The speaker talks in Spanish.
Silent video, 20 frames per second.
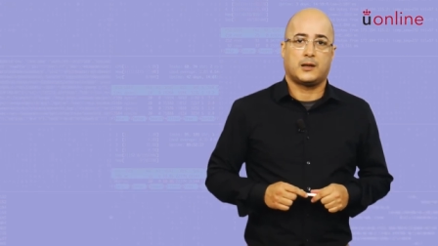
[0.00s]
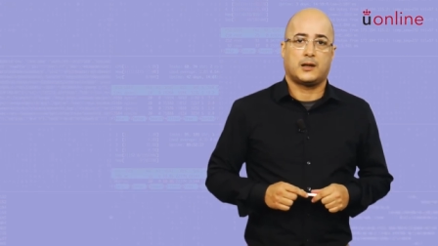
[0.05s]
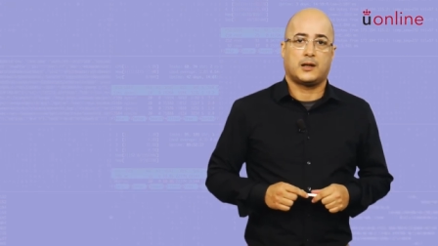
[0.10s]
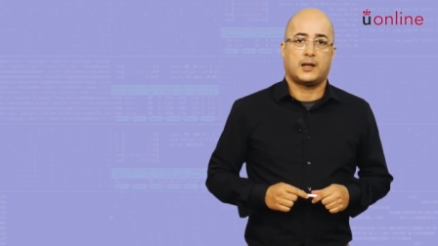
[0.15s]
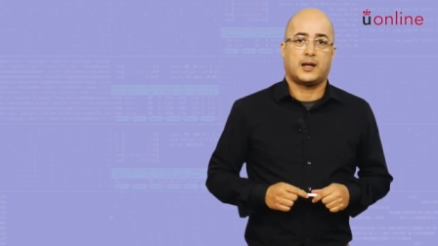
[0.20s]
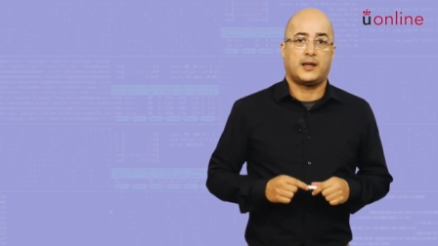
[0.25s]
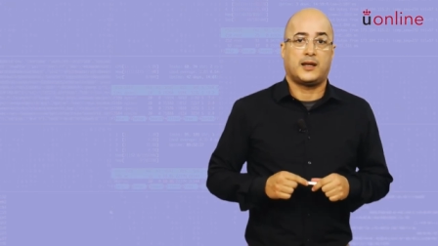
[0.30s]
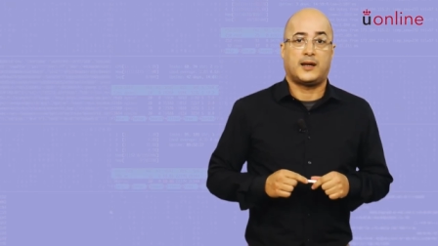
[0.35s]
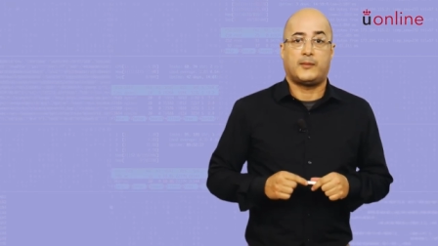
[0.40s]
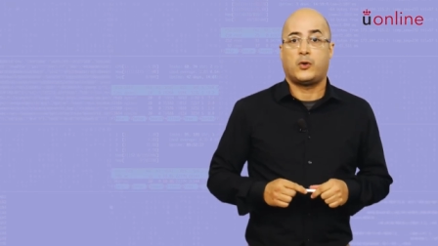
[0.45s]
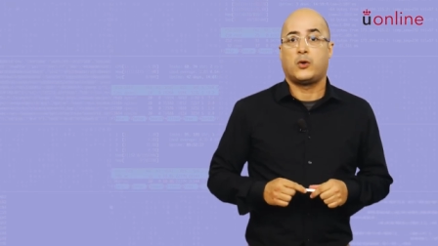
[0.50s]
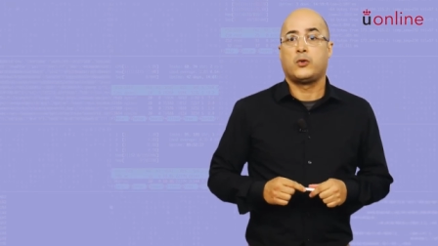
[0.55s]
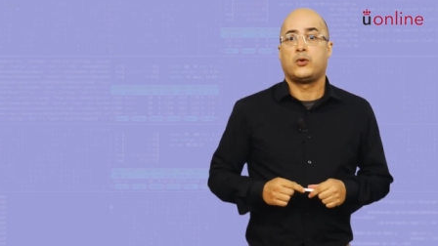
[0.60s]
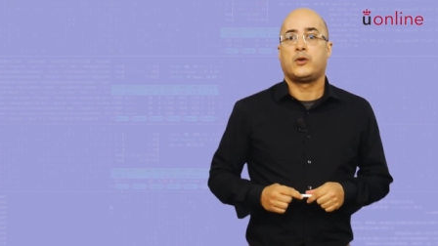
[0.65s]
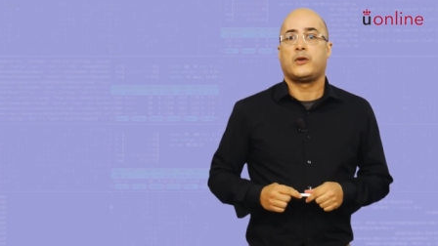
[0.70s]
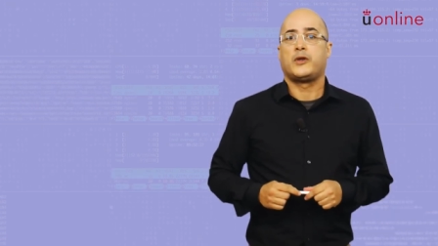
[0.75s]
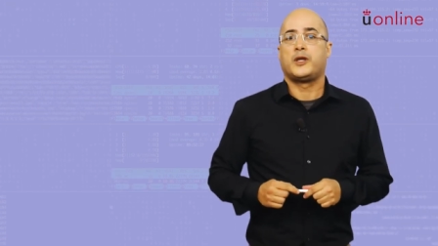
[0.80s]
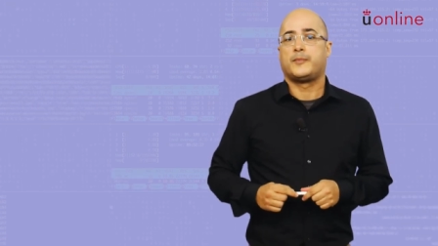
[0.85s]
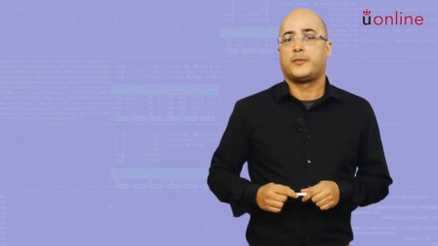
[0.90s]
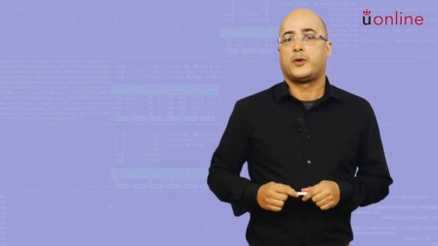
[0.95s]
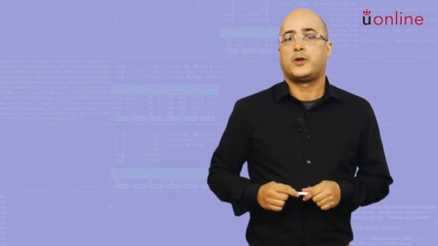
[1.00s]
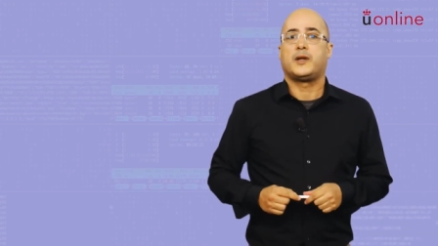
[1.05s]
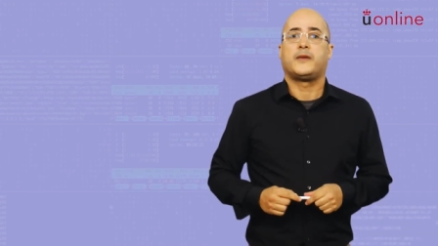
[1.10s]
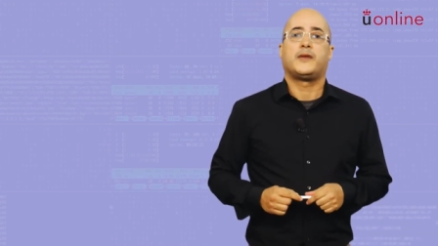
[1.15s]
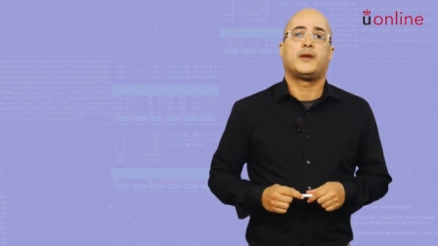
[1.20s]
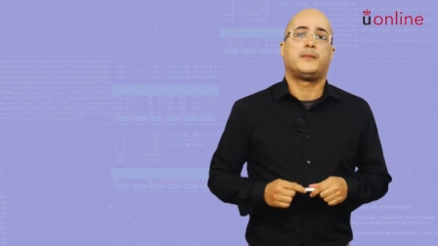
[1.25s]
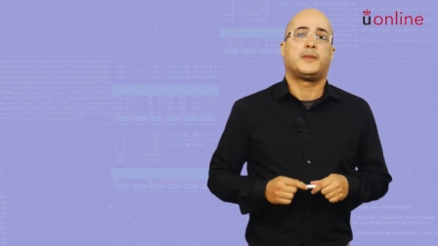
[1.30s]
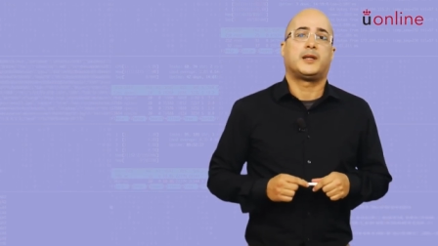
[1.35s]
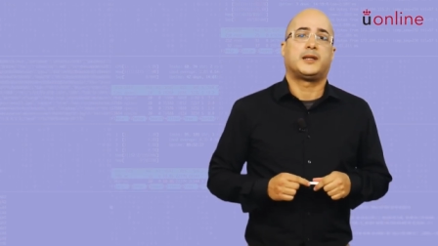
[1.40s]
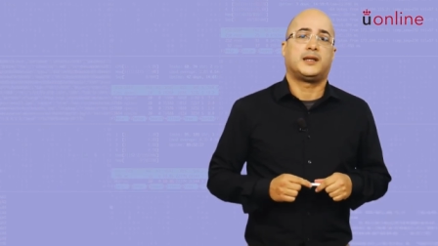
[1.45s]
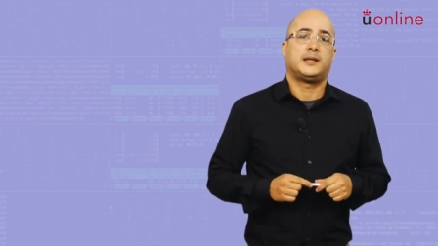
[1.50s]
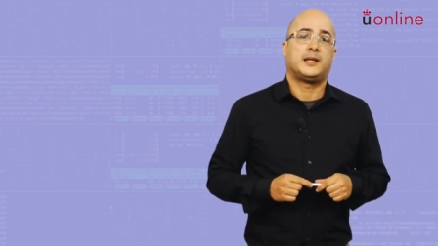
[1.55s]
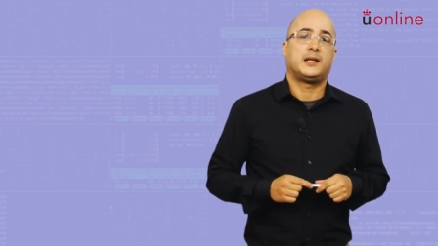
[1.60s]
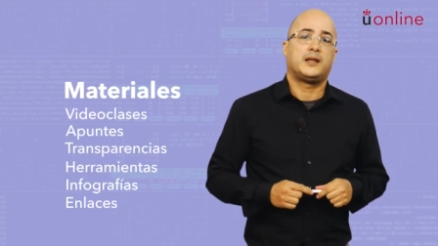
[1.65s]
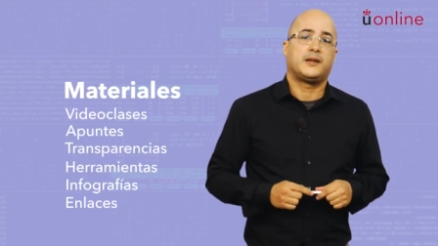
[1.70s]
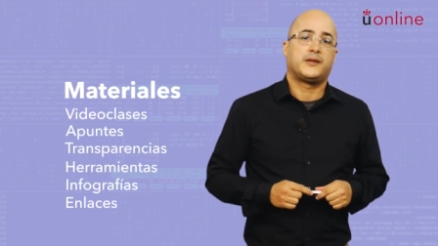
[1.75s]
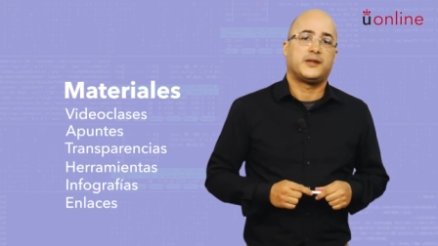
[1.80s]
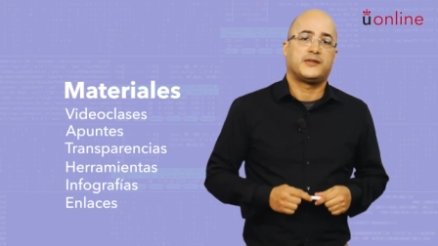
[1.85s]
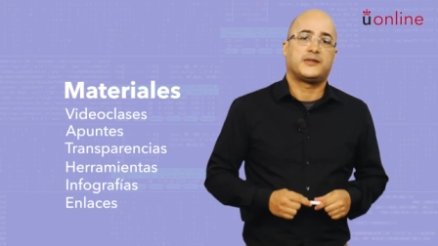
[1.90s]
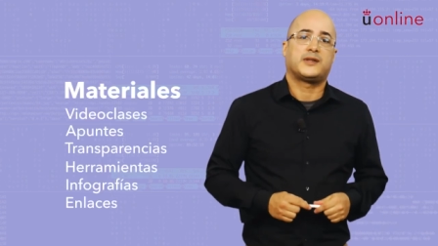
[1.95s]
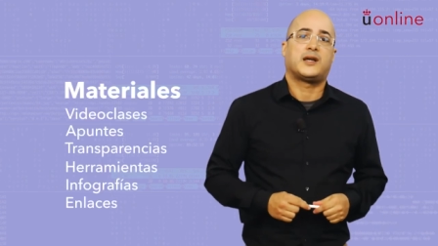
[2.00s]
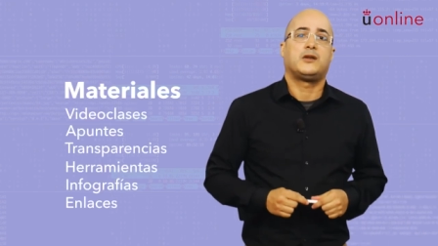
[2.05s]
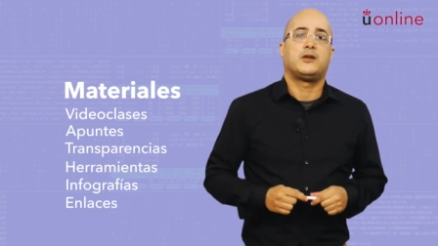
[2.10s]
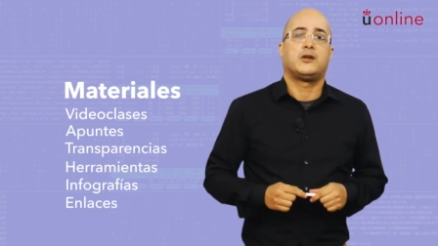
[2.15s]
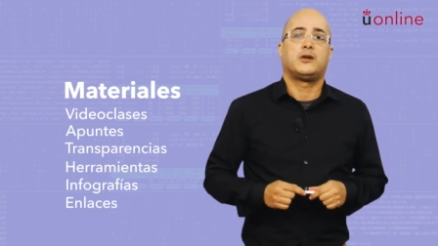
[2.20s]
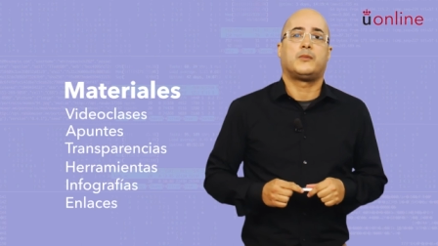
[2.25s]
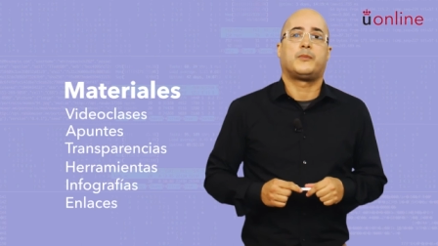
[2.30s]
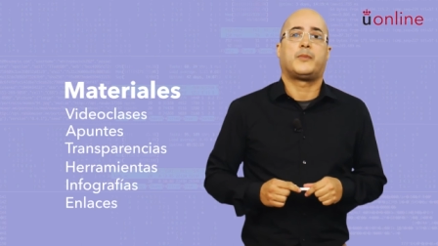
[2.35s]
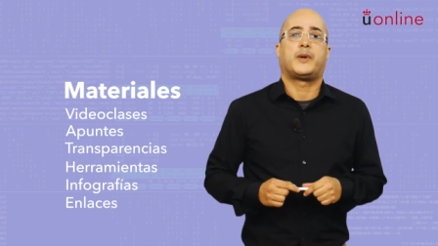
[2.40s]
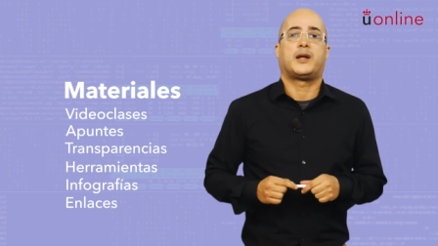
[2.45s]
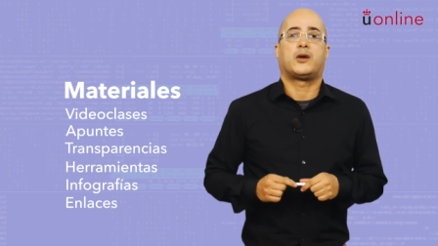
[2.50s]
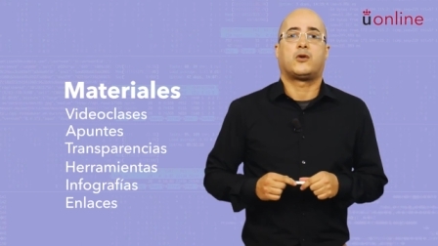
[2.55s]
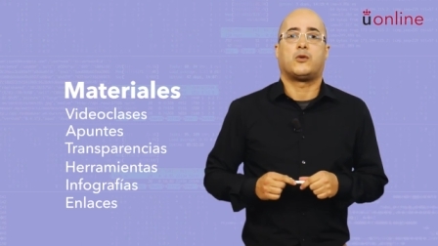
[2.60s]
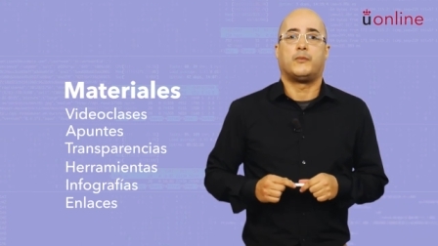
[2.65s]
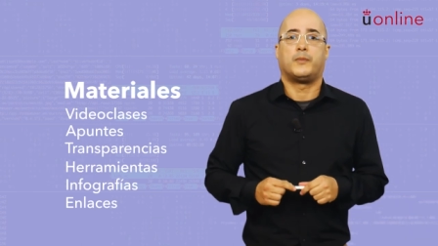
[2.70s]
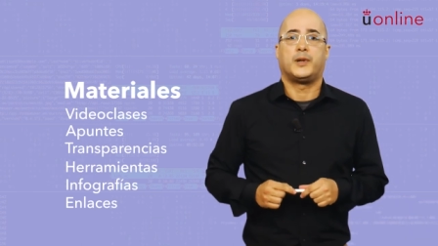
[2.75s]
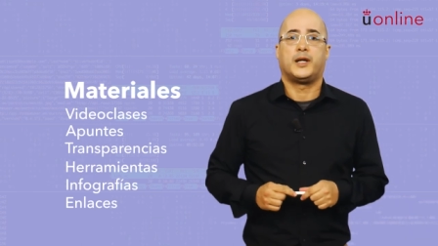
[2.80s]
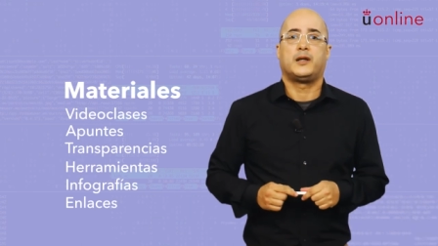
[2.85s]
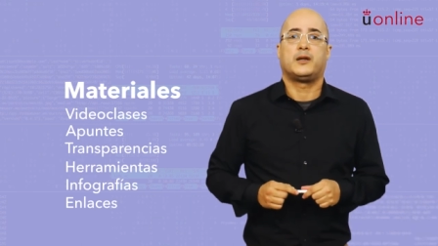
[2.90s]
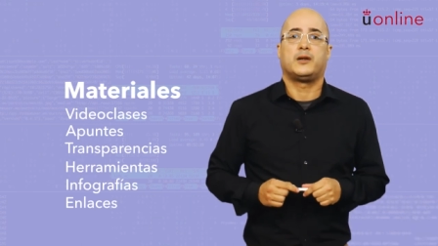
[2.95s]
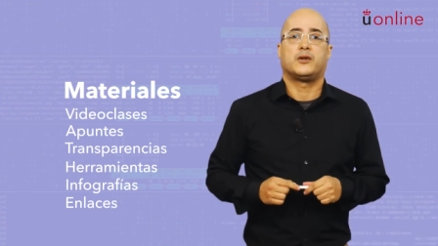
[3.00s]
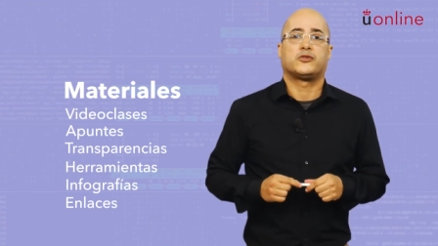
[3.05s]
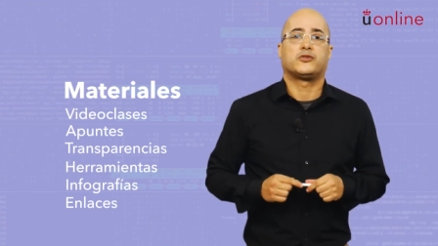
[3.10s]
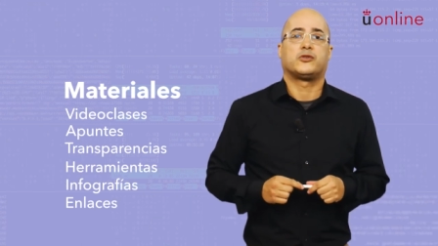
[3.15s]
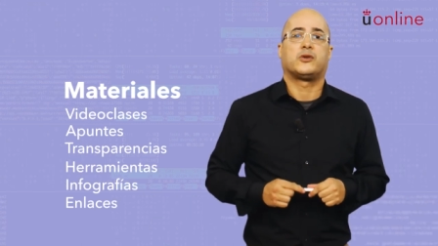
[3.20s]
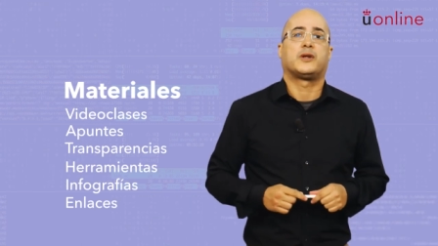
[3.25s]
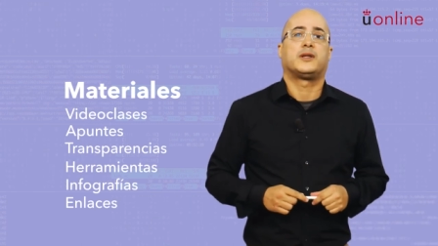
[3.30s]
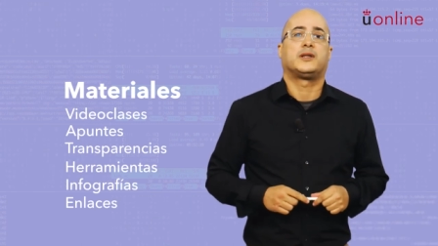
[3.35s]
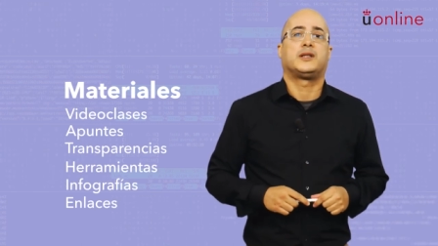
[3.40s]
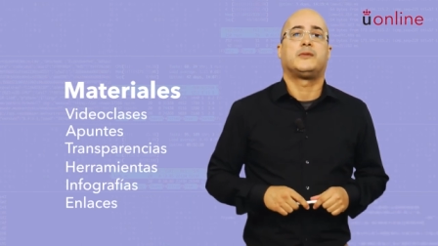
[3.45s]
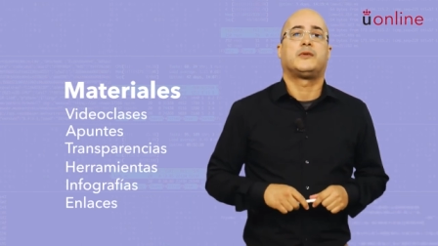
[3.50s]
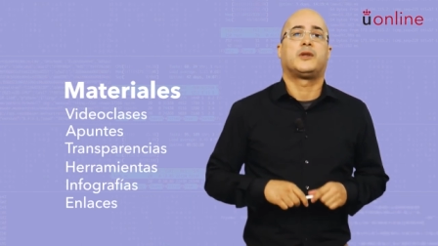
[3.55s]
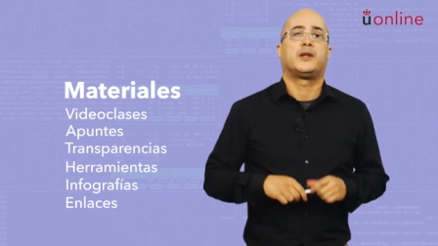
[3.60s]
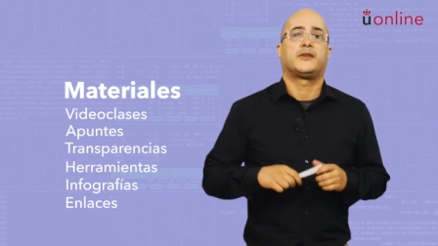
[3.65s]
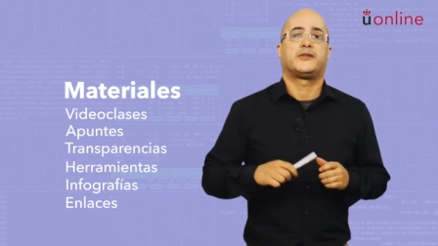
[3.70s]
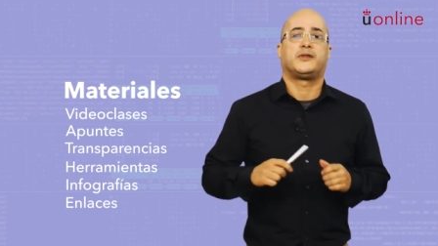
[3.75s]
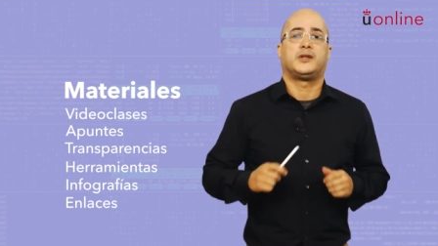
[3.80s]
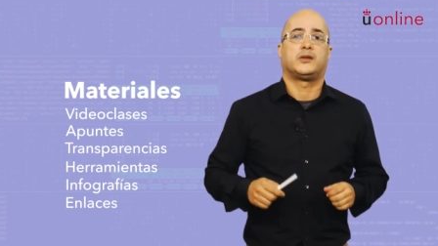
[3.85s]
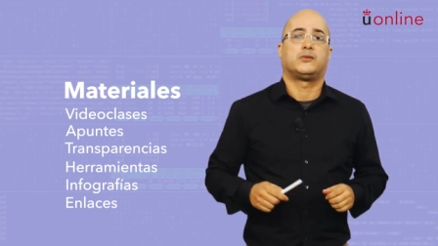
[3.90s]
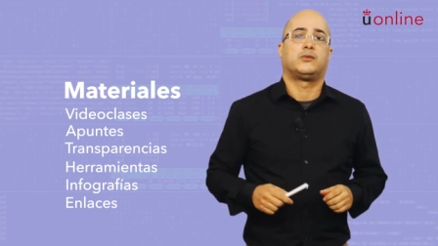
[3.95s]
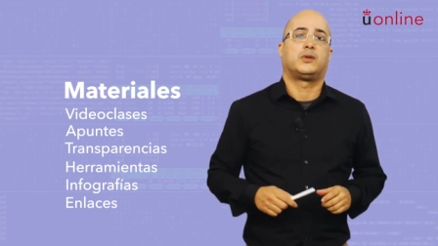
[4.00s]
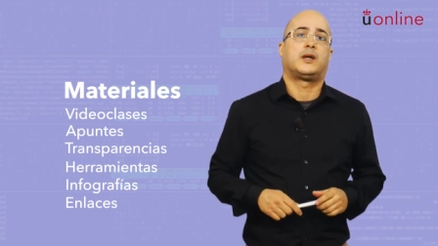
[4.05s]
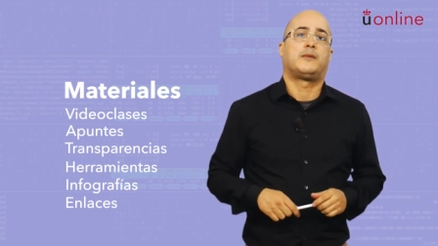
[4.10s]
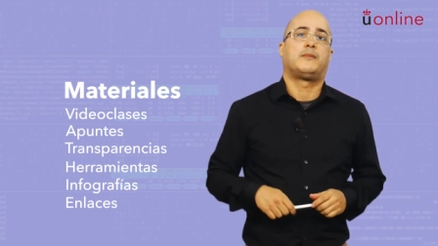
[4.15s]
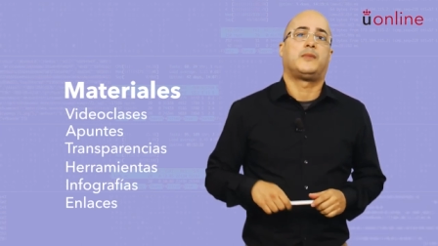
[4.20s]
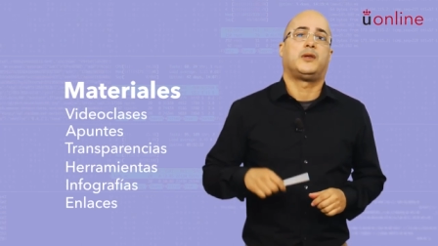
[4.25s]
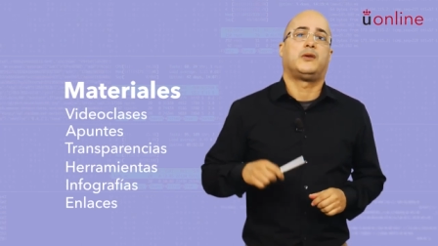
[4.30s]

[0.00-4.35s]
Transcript: Cada módulo dispone del material necesario para cumplir los objetivos de la asignatura.